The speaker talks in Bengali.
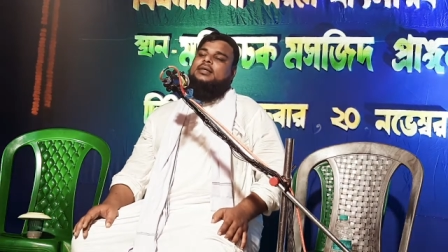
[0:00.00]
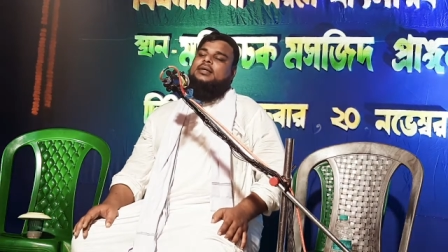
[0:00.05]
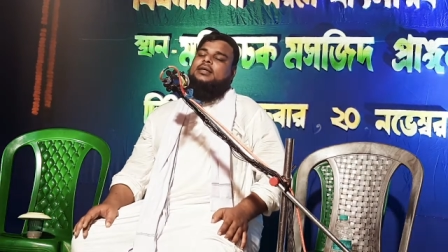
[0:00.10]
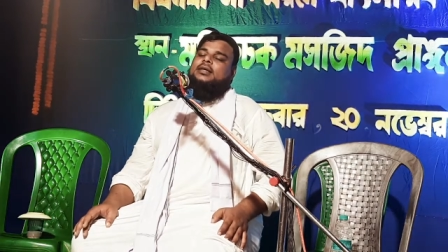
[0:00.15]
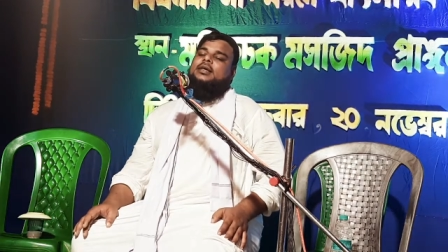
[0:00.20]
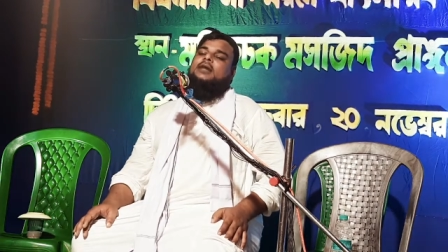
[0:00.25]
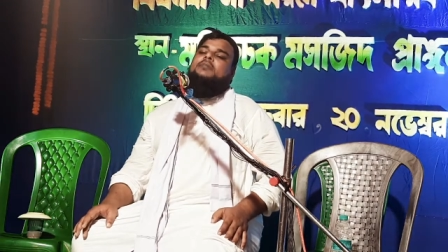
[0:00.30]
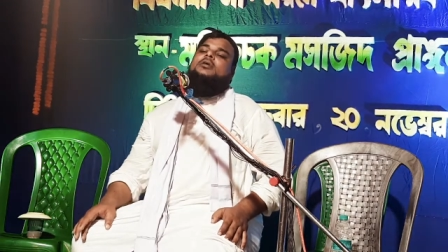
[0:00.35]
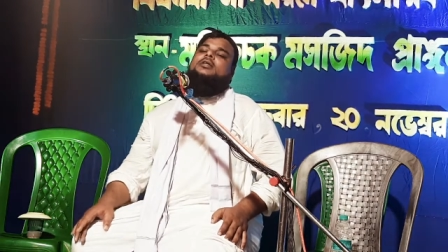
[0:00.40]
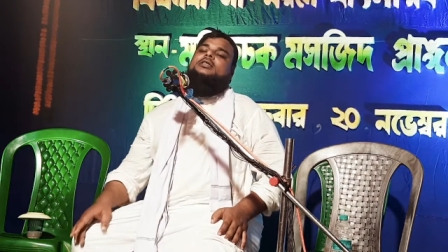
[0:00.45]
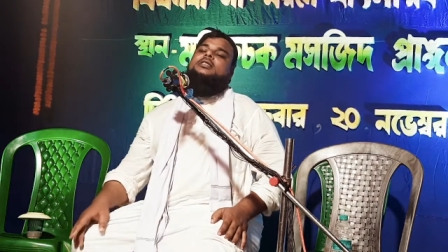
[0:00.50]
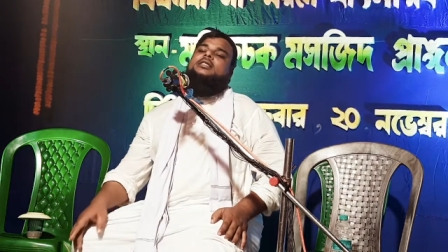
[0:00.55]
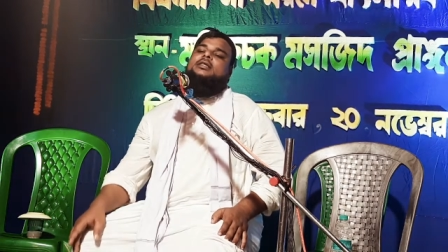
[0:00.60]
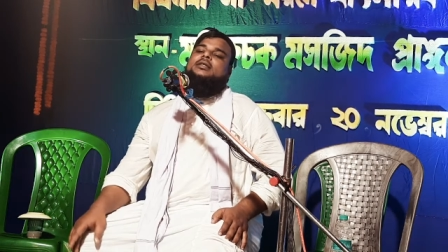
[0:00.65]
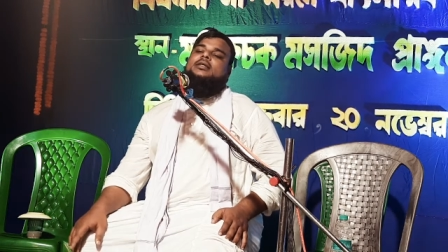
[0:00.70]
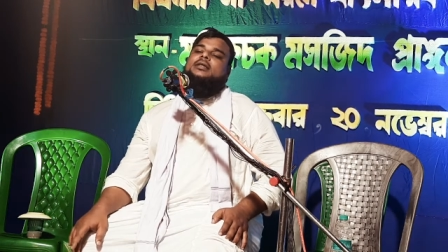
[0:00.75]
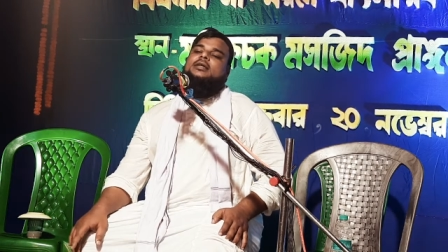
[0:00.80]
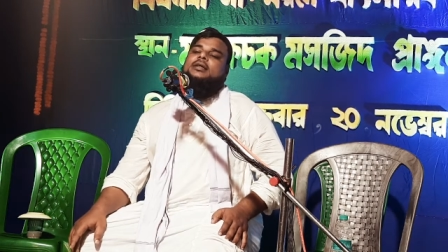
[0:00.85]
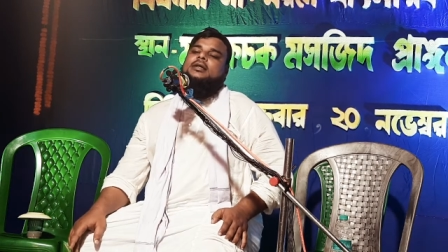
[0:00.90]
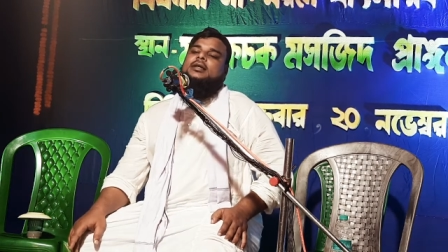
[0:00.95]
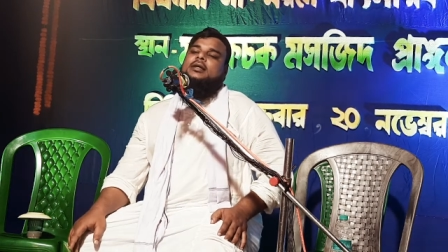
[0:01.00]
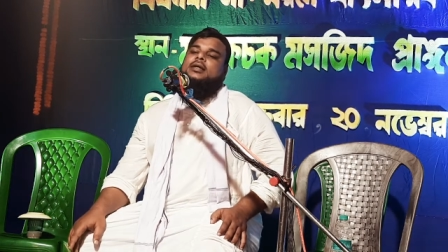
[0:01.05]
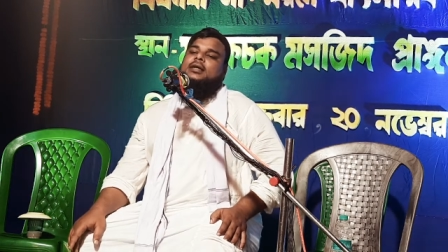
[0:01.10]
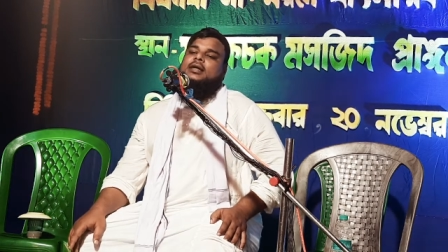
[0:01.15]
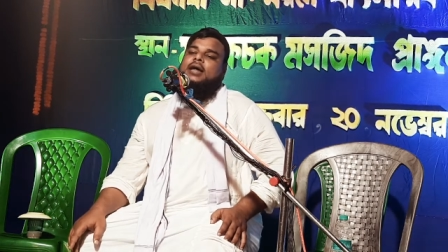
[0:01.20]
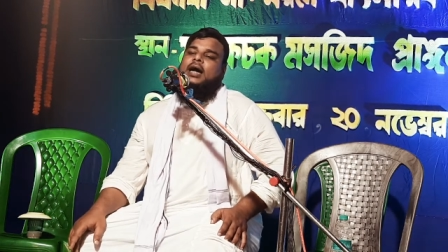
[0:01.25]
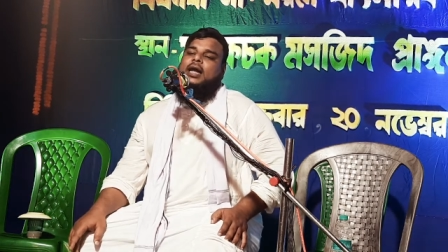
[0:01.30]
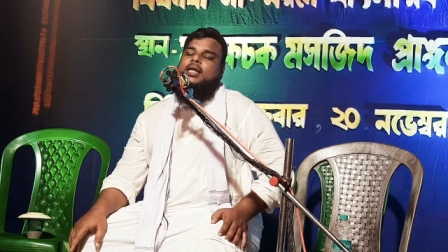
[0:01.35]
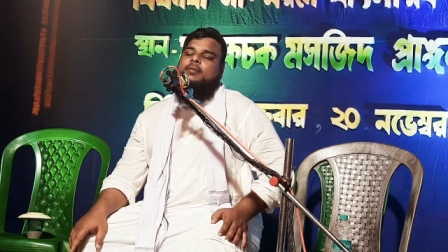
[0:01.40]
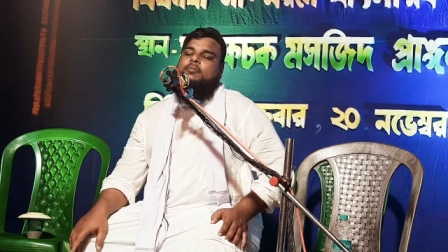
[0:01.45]
কে বলছেন
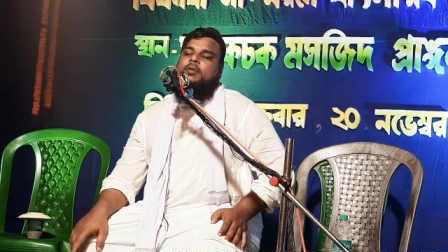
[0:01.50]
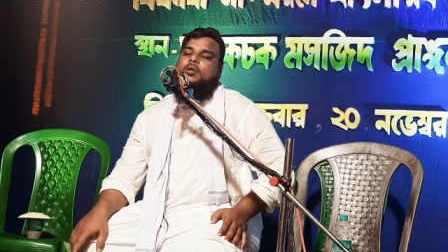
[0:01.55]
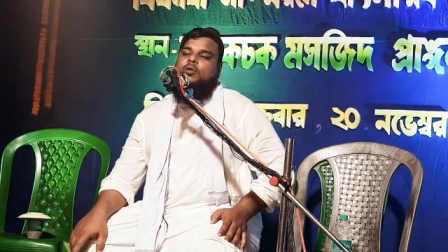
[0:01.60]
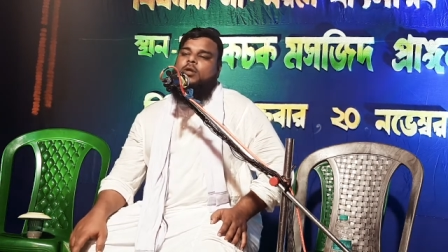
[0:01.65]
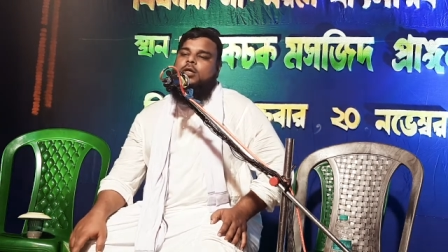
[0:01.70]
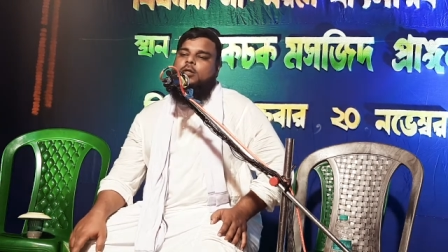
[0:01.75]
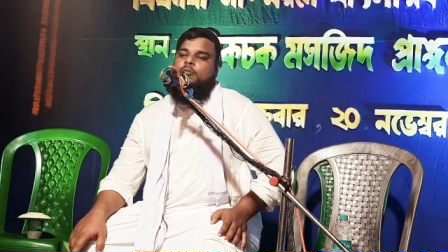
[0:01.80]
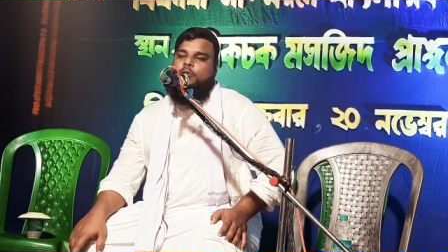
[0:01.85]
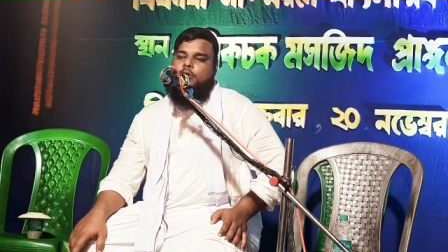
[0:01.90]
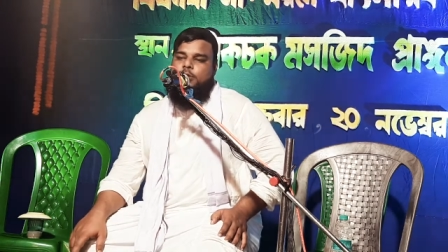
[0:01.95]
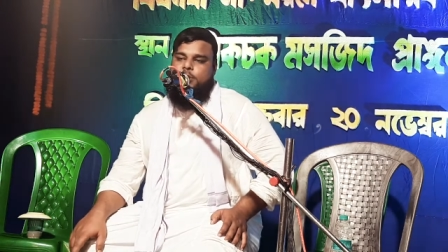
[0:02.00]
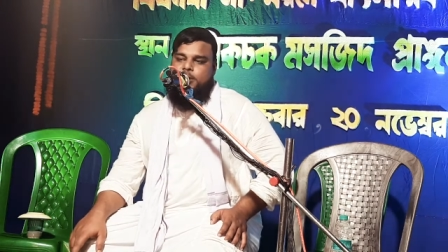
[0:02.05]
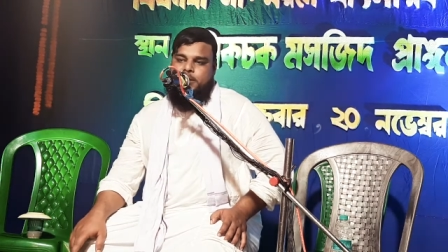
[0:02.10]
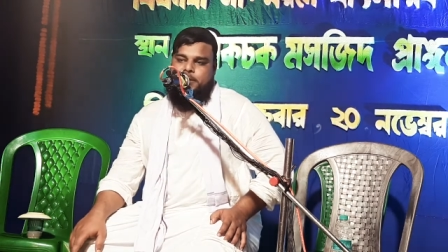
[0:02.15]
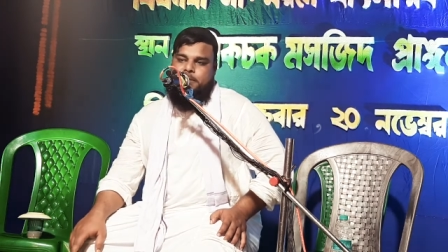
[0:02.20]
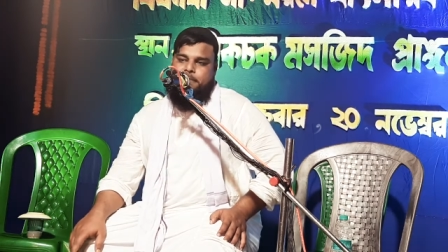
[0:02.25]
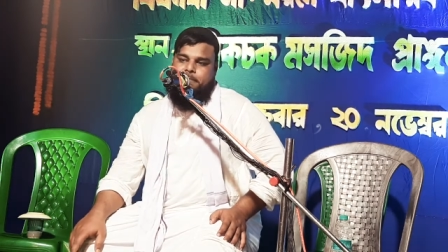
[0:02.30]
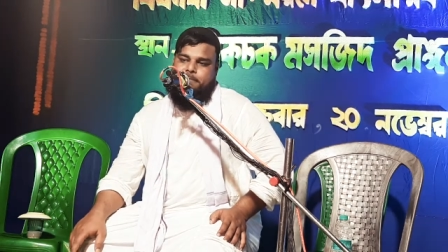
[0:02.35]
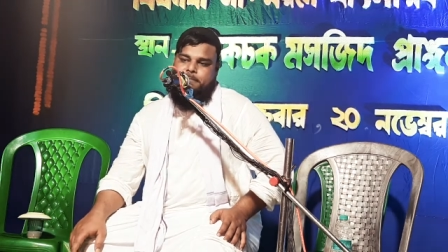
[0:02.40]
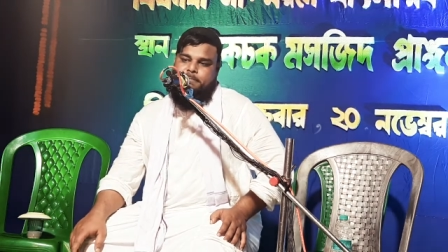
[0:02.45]
খালিদ বিন ওলিদ বলছেন